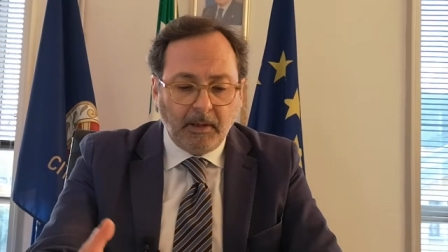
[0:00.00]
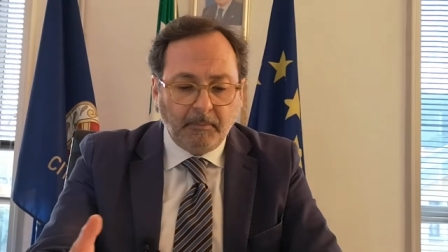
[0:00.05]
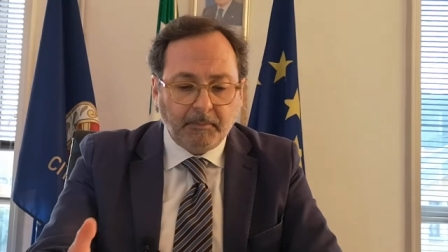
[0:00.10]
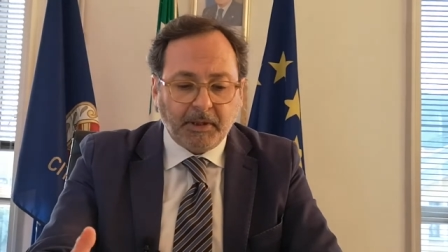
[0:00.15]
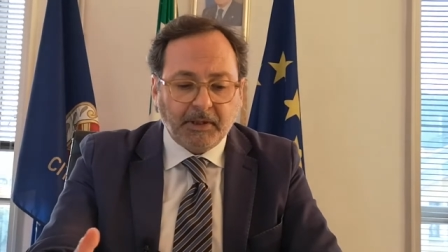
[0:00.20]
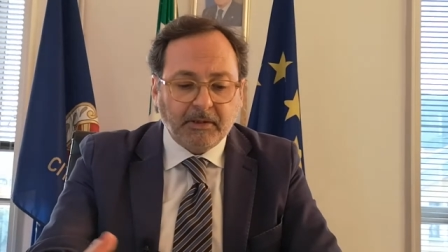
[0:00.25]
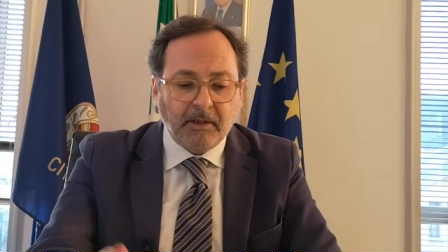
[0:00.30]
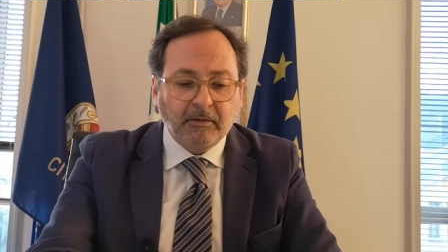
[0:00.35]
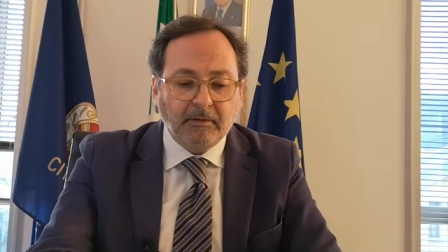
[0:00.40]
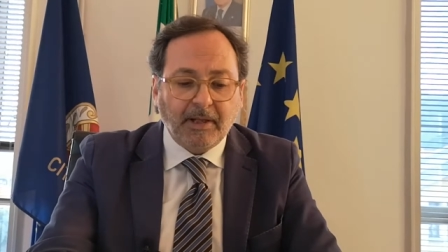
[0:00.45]

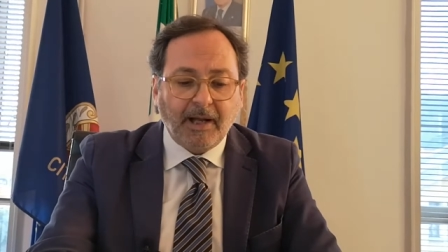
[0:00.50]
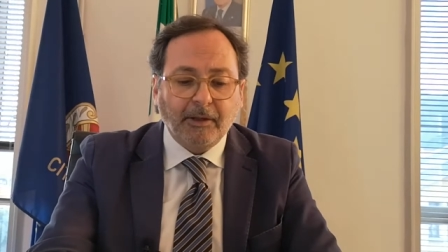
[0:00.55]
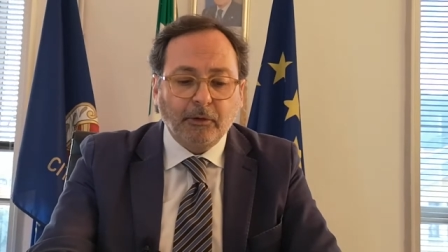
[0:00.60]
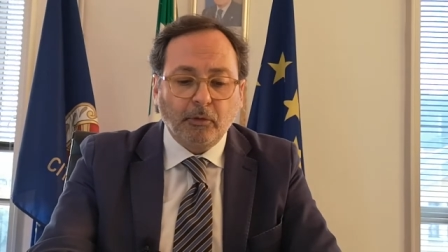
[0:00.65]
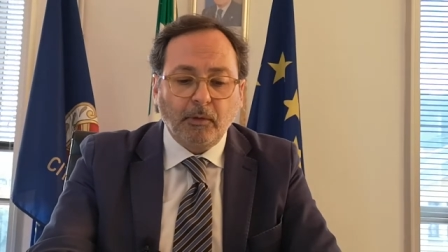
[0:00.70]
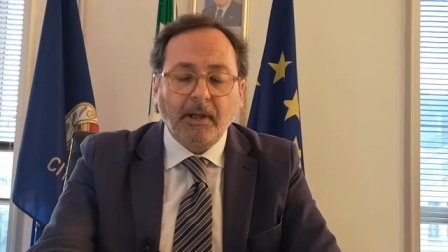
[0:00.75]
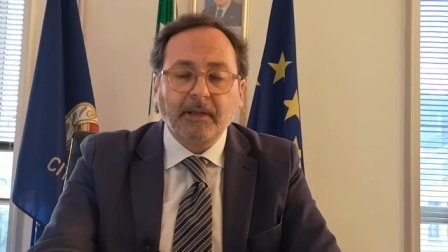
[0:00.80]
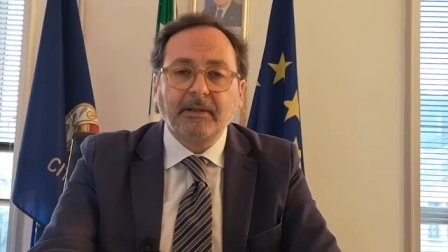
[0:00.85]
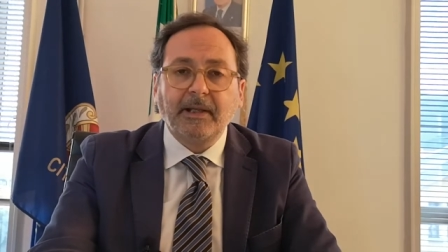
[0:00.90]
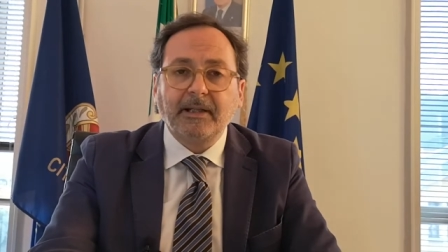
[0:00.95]

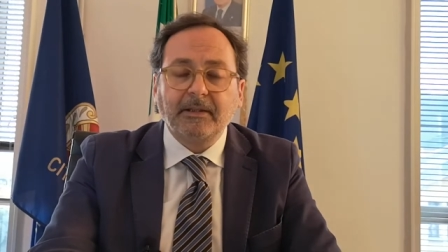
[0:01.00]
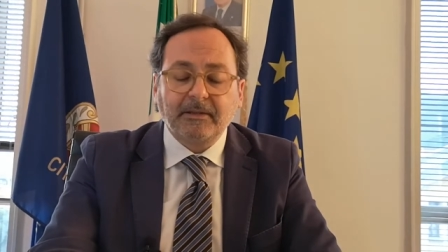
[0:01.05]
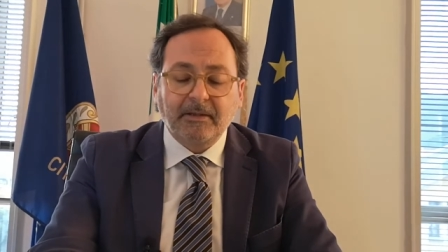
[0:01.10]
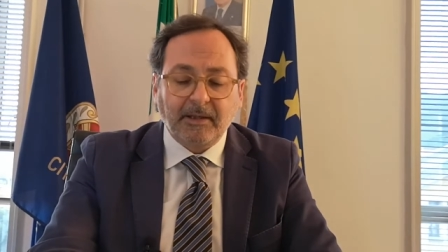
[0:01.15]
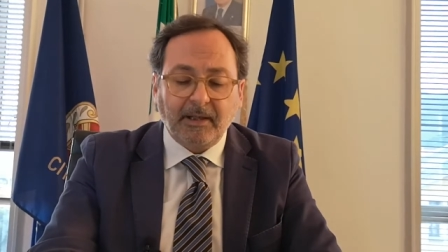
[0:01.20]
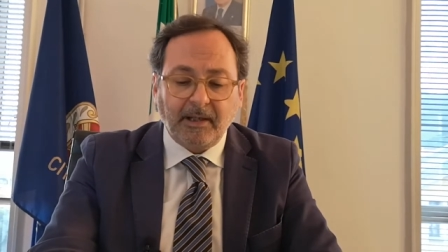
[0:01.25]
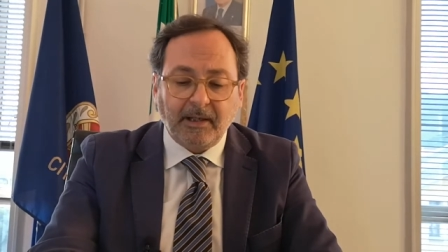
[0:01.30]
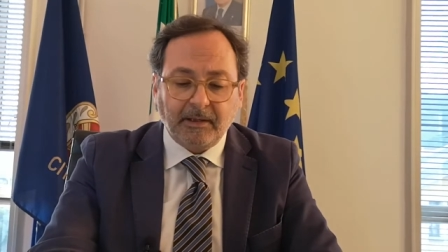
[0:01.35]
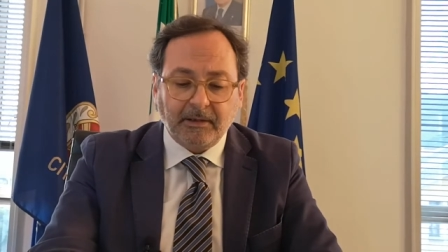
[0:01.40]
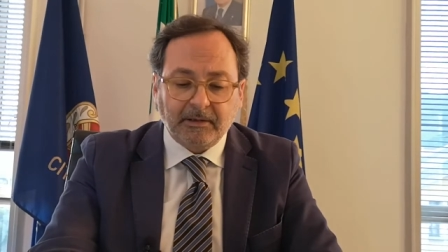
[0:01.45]
presentando la
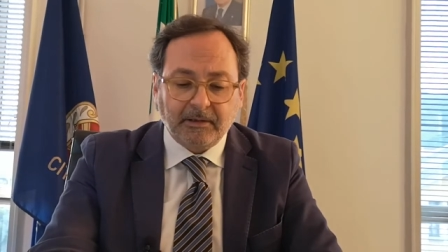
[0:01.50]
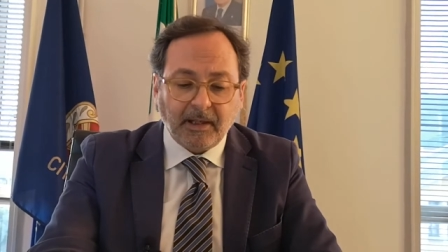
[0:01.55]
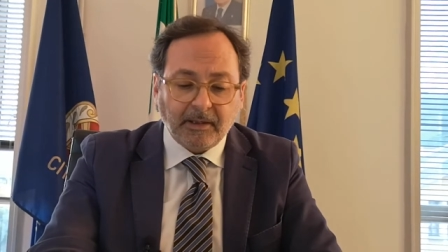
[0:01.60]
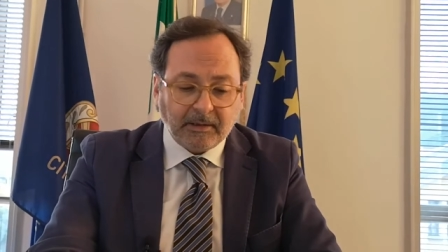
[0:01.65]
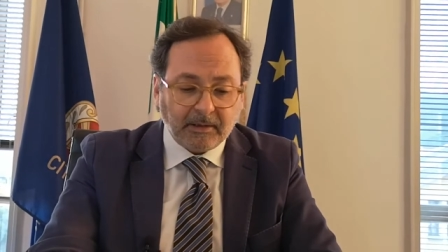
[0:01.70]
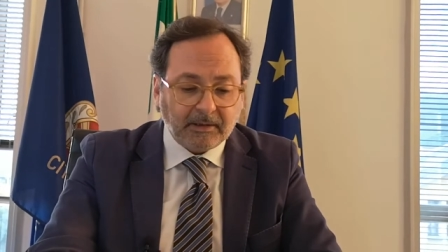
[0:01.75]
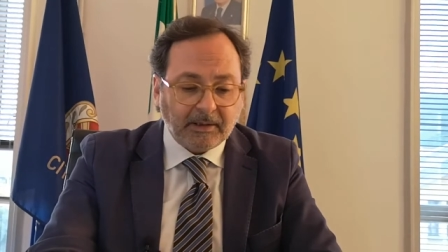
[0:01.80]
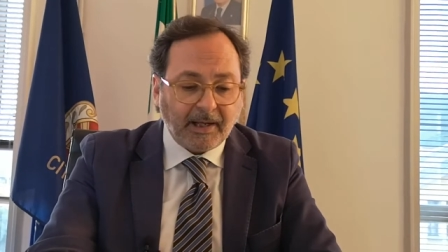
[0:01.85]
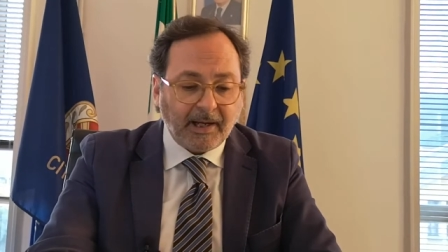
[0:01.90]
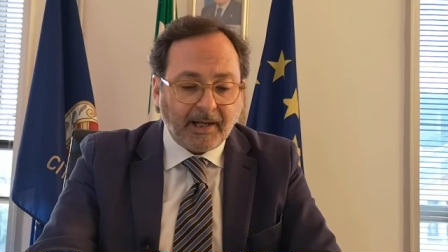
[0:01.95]
tessera
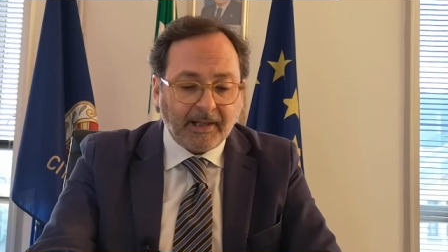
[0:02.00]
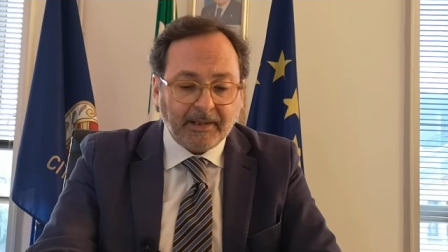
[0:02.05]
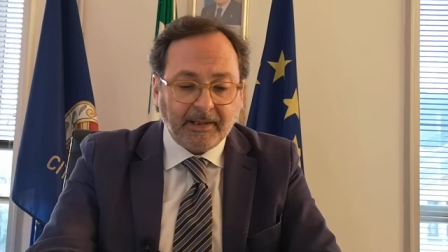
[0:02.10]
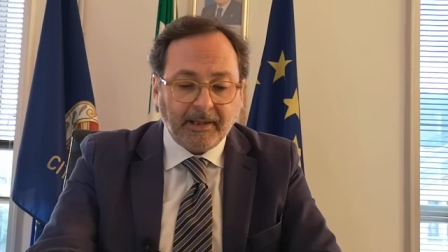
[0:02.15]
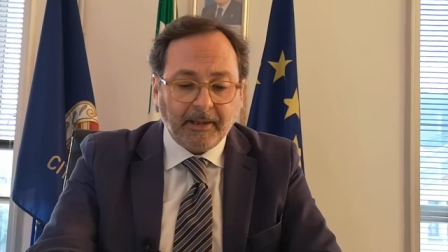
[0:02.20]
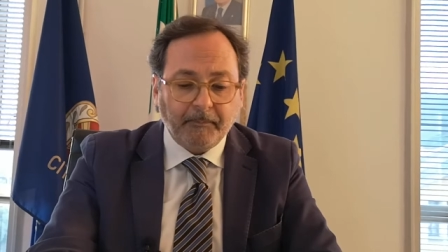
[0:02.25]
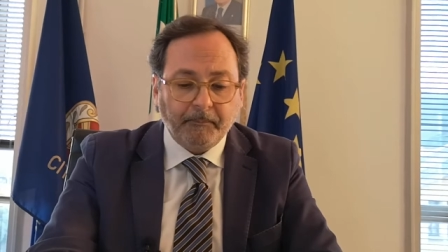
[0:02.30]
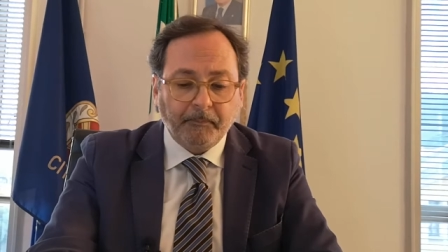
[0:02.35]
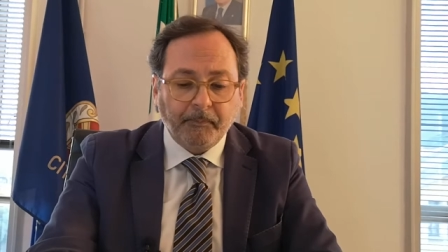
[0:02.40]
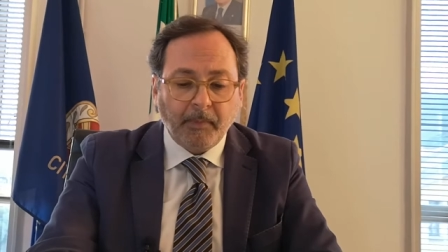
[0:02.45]
sanitaria.